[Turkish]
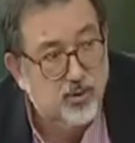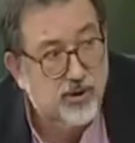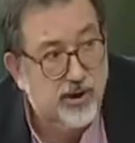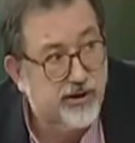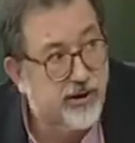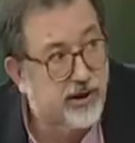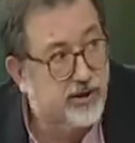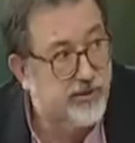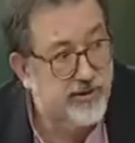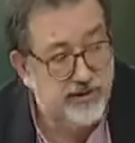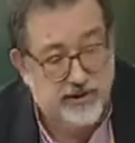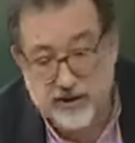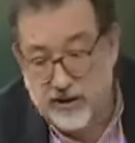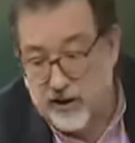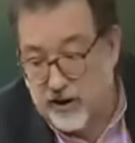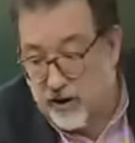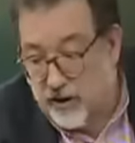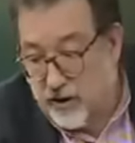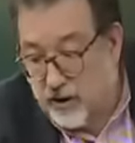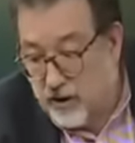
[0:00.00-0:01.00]
Uşi
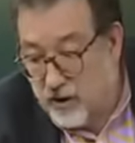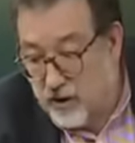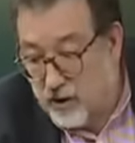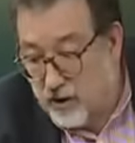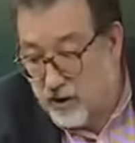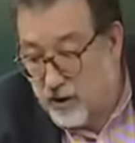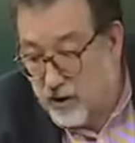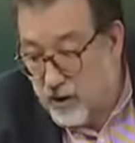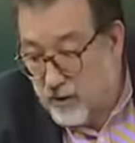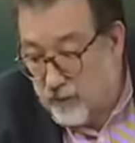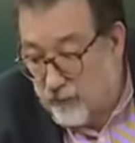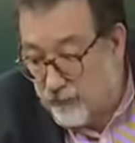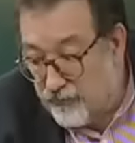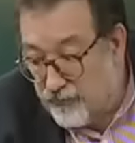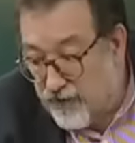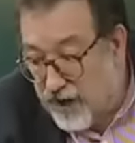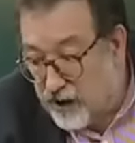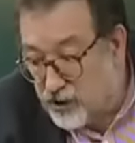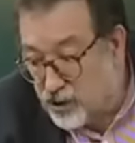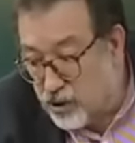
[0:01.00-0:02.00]
Anlaşması'yla.
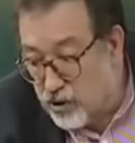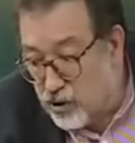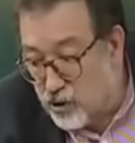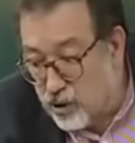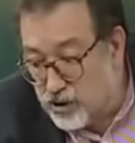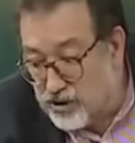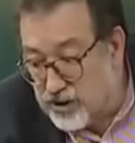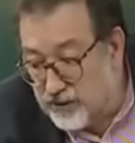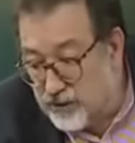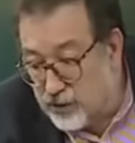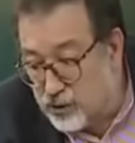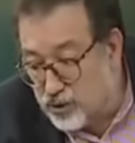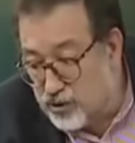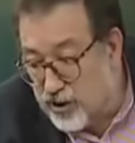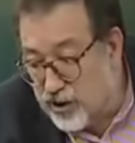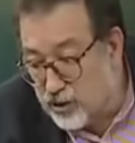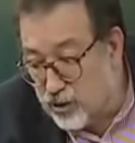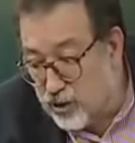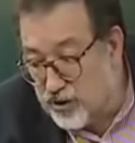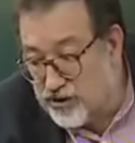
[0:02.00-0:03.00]
Daha sonra
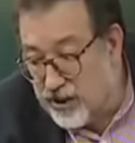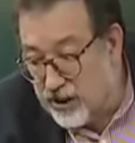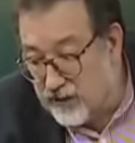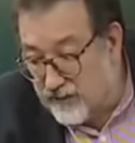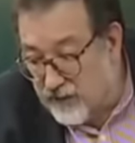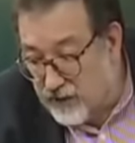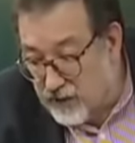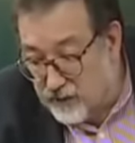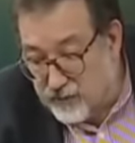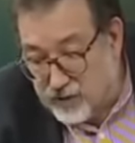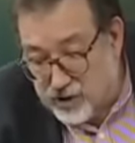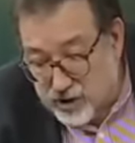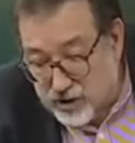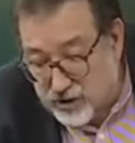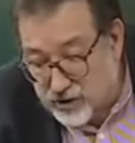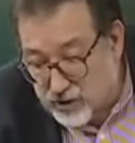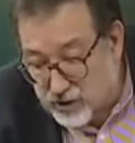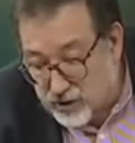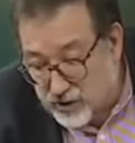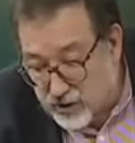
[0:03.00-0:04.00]
Lozan'da sürekli olarak
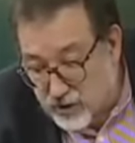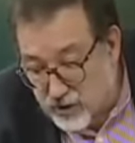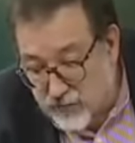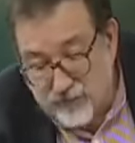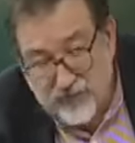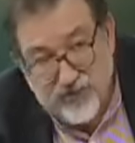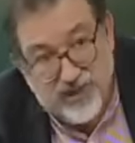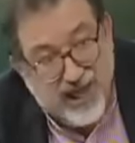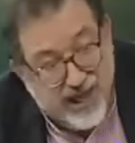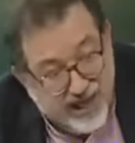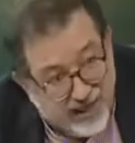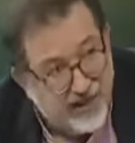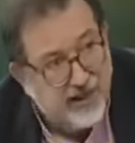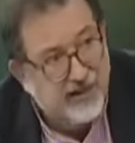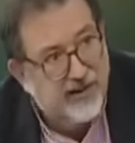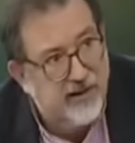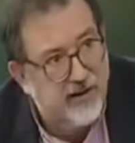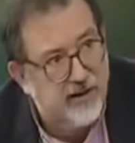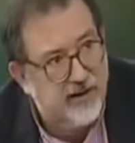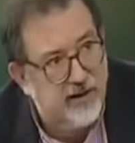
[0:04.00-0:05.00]
verilmiştir.
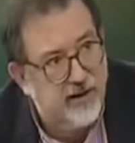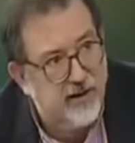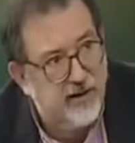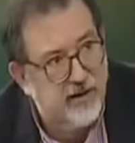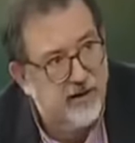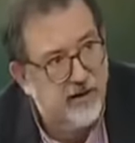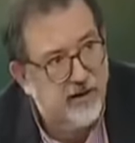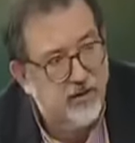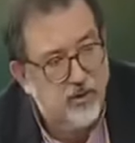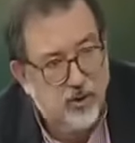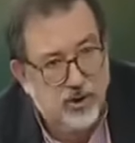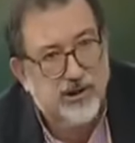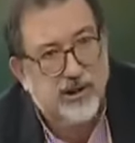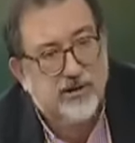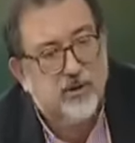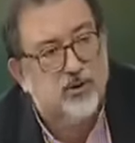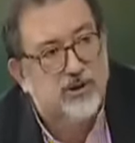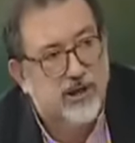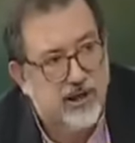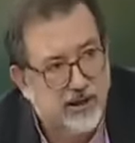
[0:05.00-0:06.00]
Teyit edildi.
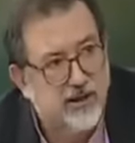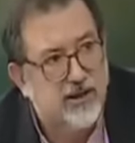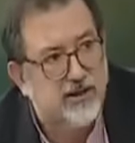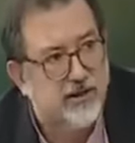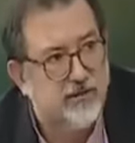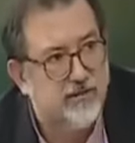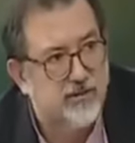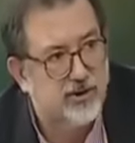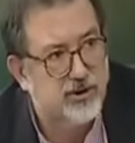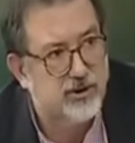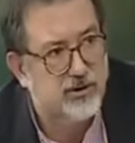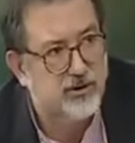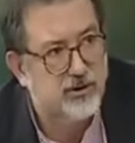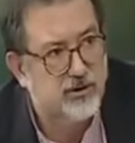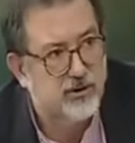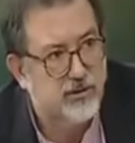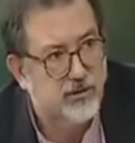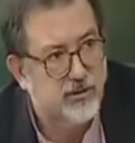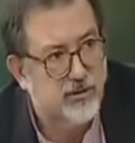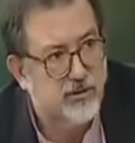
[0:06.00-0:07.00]
Lozan'da o teyit edilmiştir.